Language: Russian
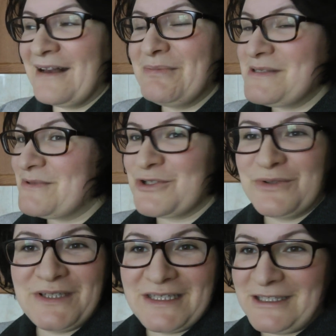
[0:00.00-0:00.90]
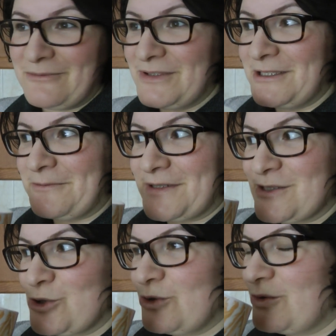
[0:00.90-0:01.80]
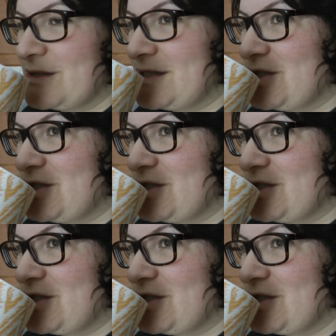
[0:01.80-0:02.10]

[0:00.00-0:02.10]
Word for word: Как бы смешно это не было, это произошло только